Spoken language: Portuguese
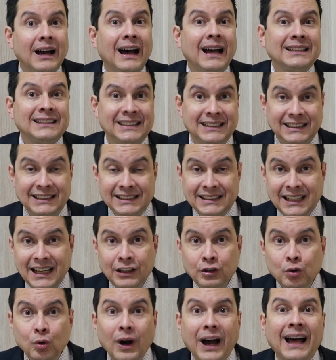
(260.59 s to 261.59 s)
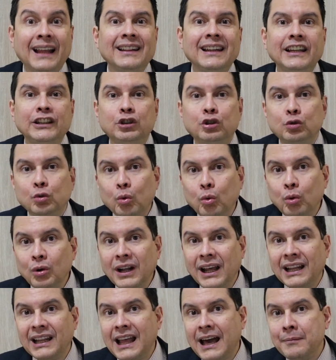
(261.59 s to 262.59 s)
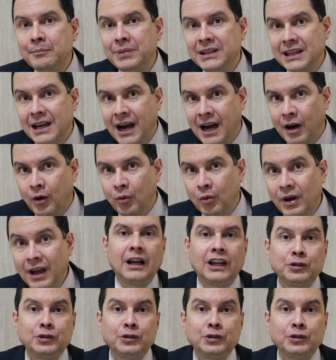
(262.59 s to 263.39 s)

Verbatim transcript: Assim sendo, a leitura labial,